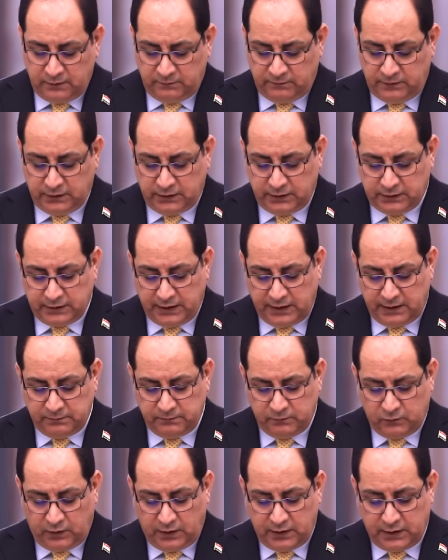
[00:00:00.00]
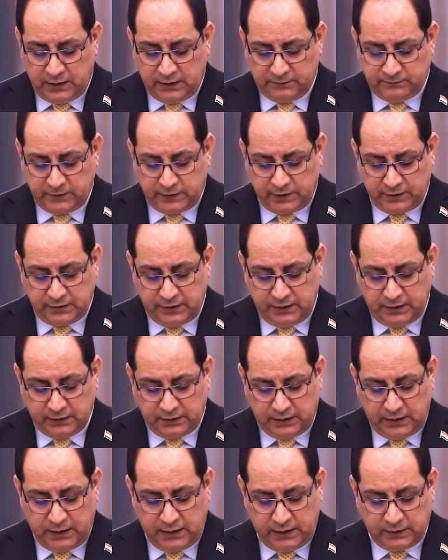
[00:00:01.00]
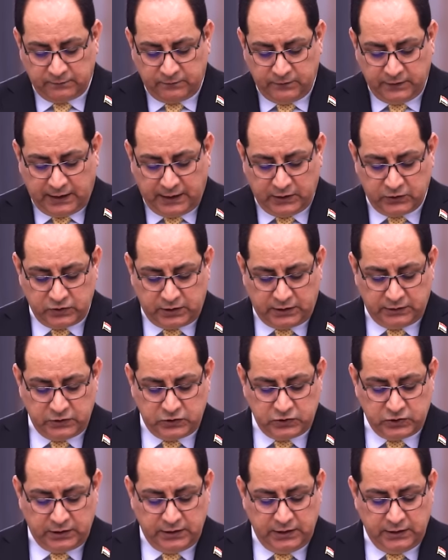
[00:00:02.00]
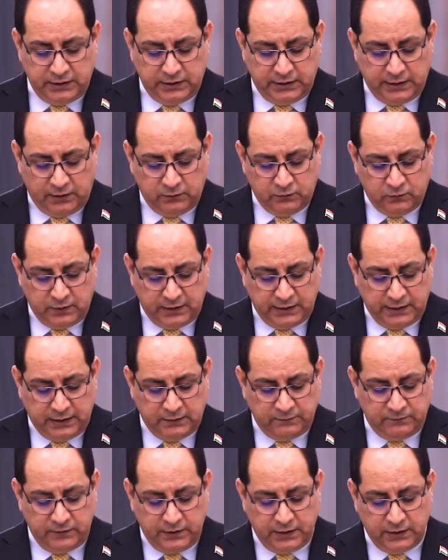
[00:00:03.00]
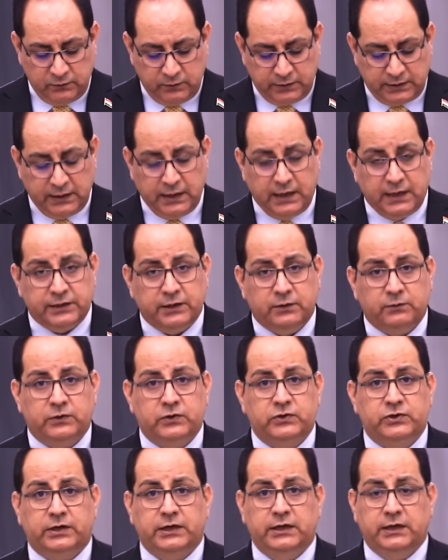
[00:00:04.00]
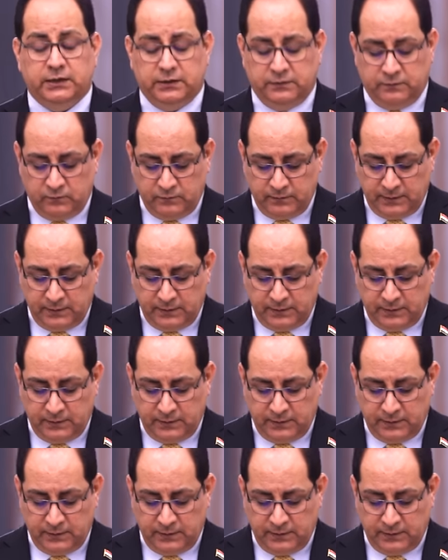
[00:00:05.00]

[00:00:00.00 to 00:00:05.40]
في كتاب محافظة ذيقار في 10 تشرين الأول 2023